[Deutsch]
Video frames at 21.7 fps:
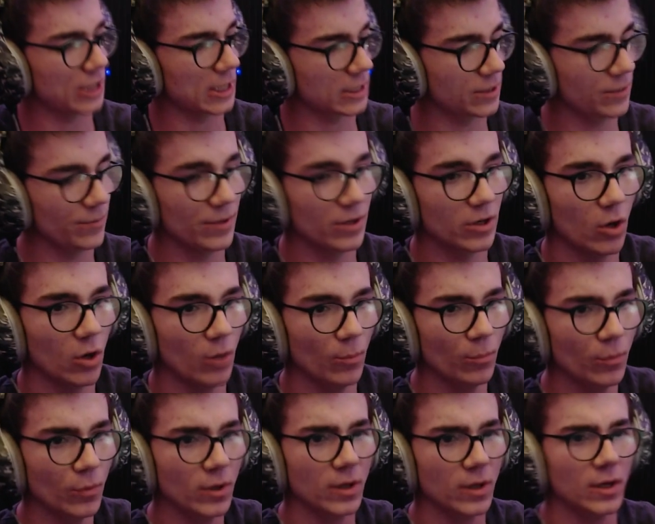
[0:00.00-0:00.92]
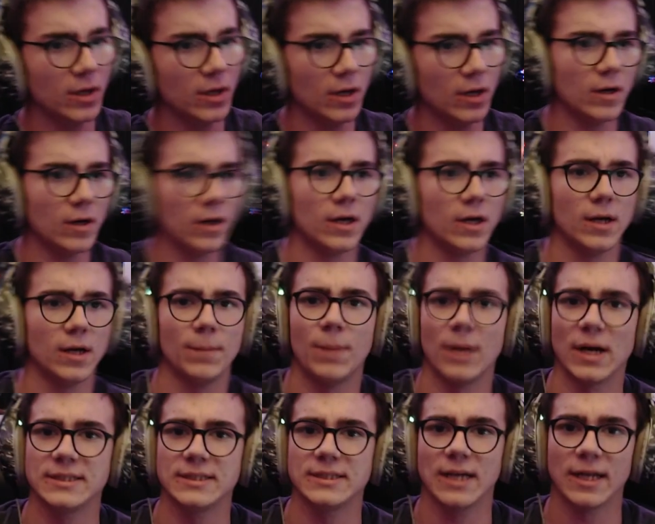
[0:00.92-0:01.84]
mir, komm, äh,
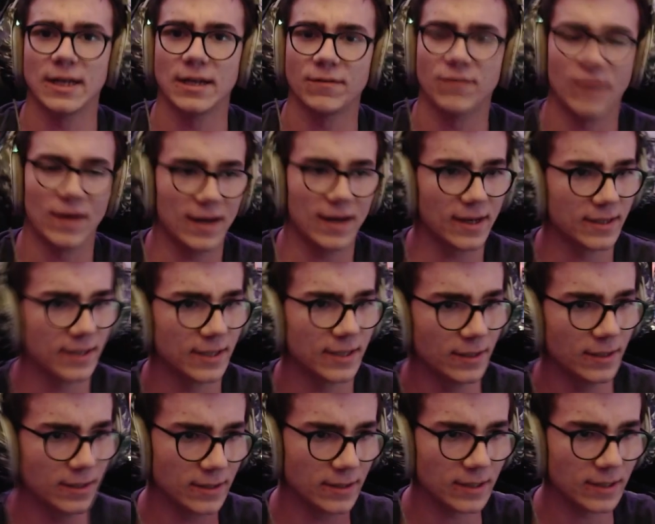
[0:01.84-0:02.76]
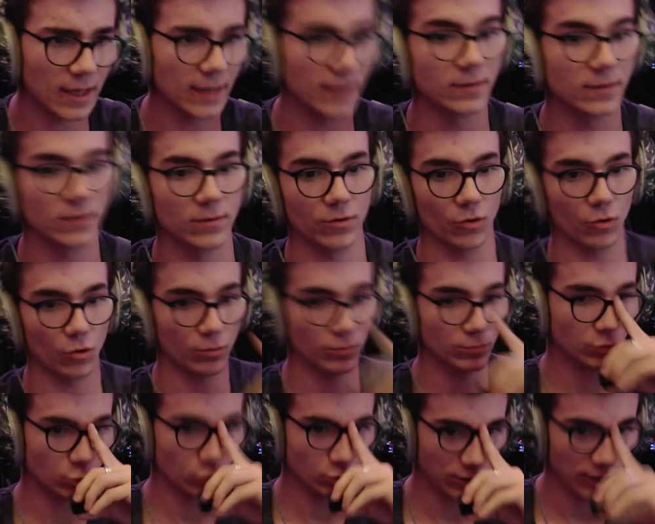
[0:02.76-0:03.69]
pack sie an ein Fahrrad hinten dran, um
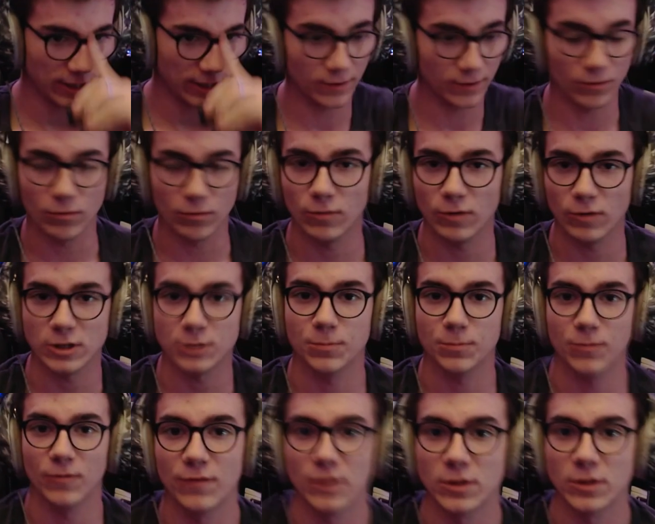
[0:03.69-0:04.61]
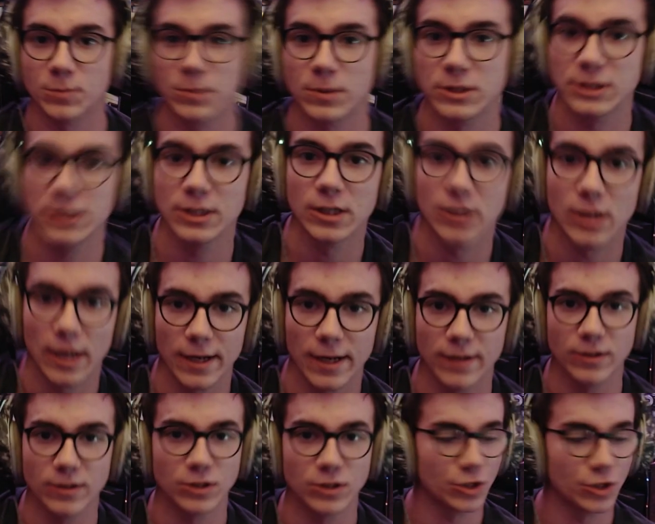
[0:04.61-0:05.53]
zu sehen, was, wenn was passiert,
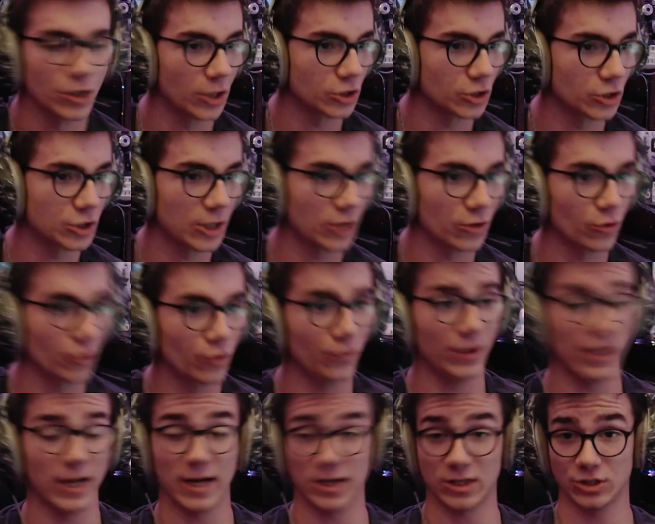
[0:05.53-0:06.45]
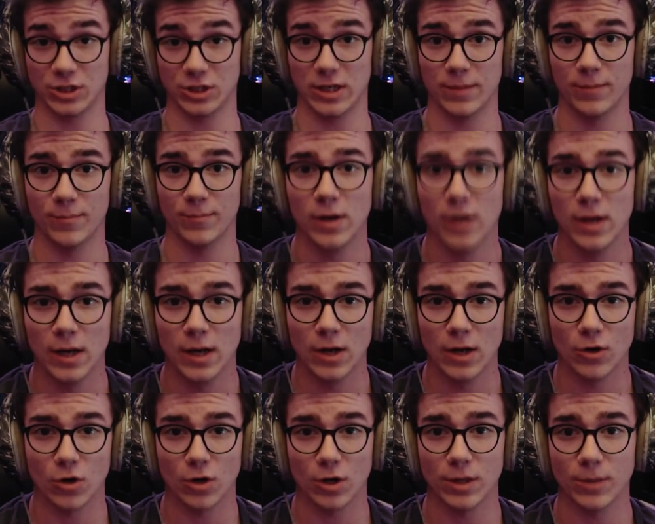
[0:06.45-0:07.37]
eigentlich, anstatt irgendwie eine Actioncam
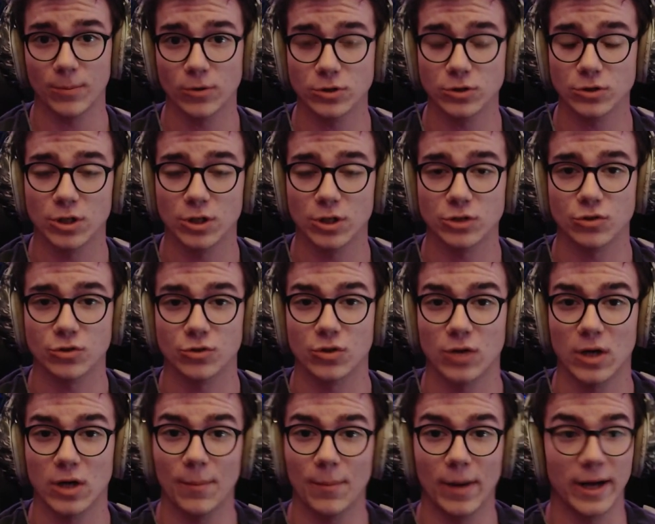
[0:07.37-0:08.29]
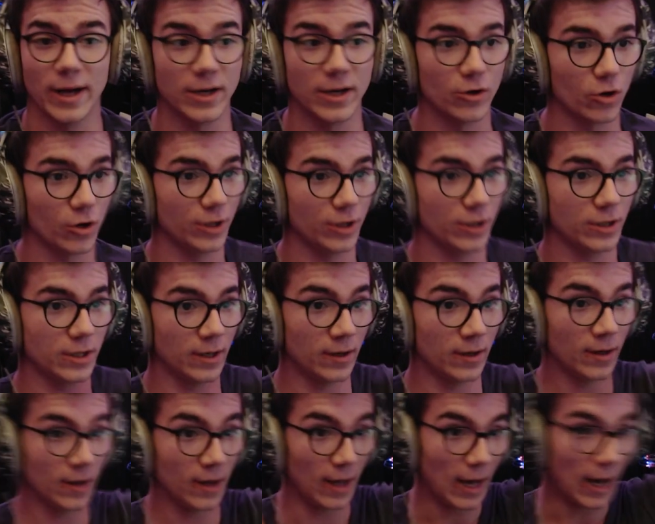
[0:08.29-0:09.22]
noch an der Brust oder so zu haben, eine noch hinten
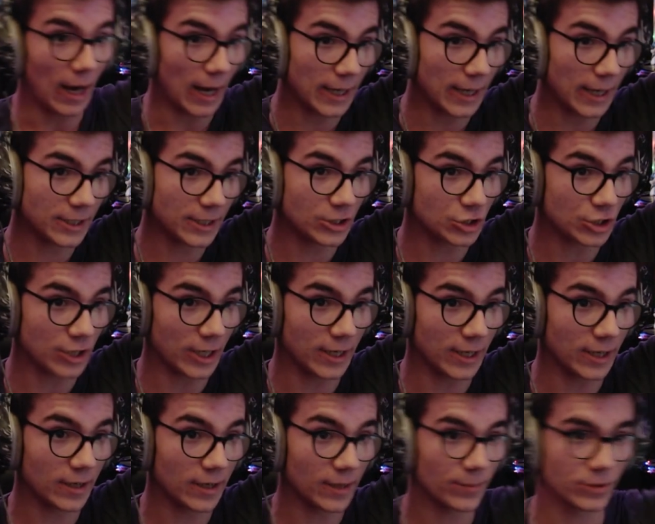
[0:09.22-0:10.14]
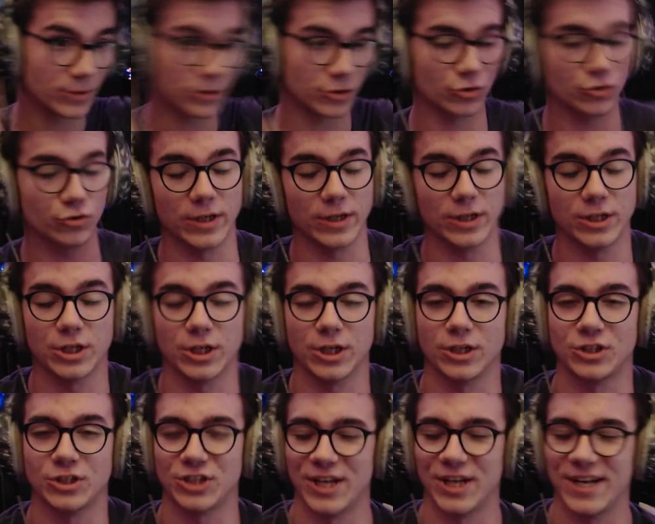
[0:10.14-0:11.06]
an den Ständer, beziehungsweise nicht an den
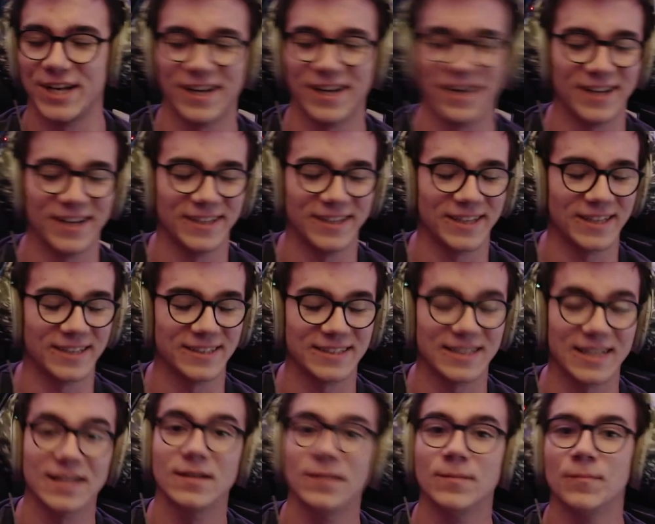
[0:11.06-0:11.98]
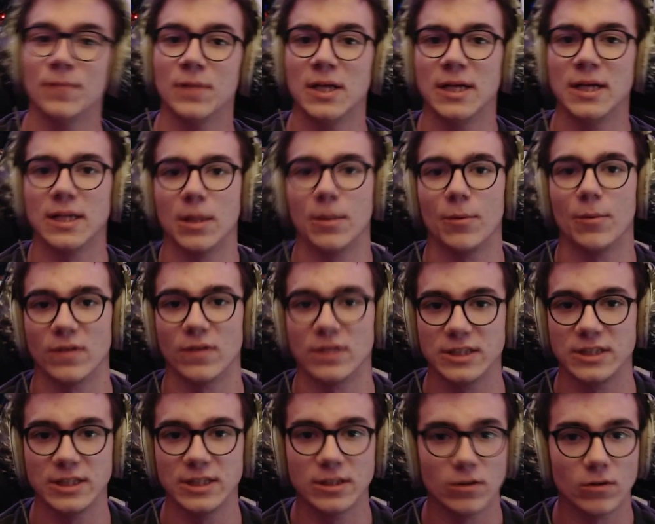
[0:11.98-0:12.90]
Ständer, an den Sattel, damit man
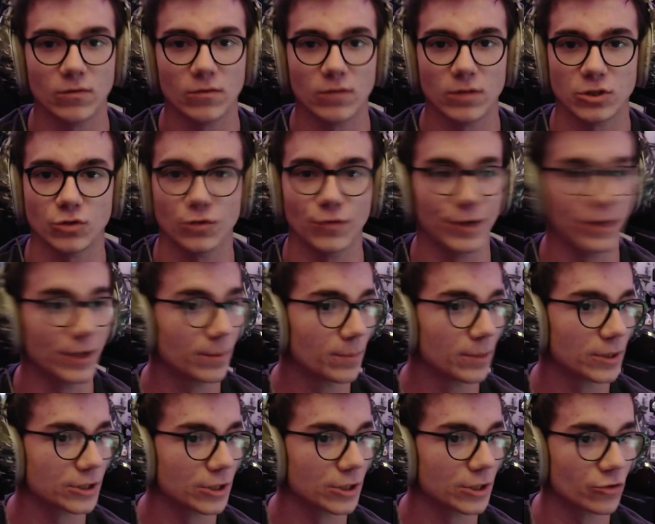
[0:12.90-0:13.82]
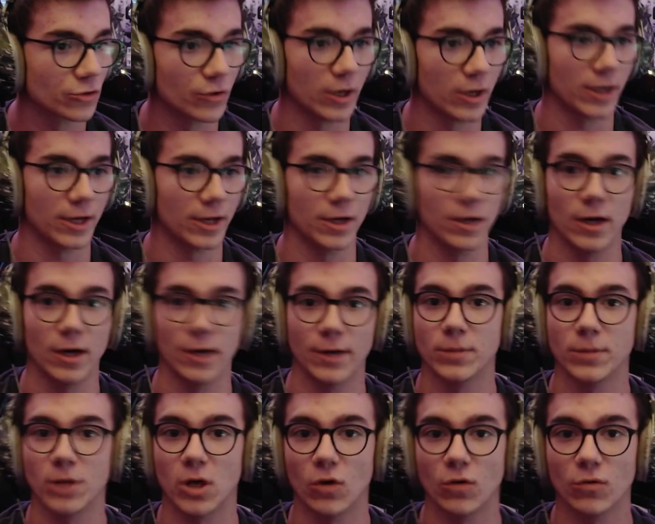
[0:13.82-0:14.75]
sieht, was irgendwie hinten passiert ist, wenn einer einen
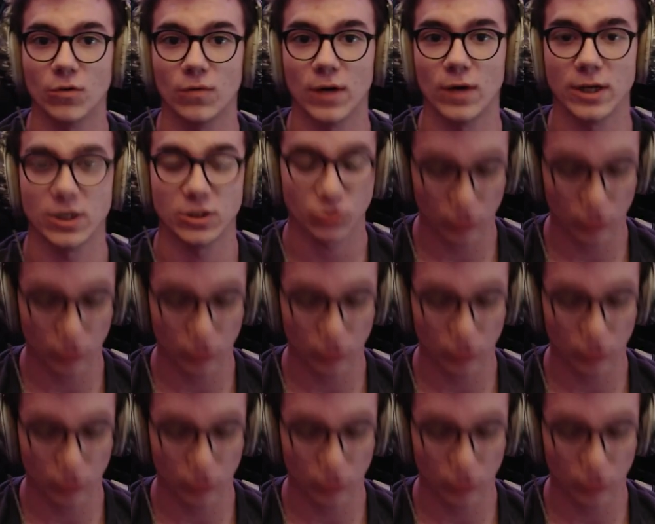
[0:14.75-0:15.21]
draufgefahren ist oder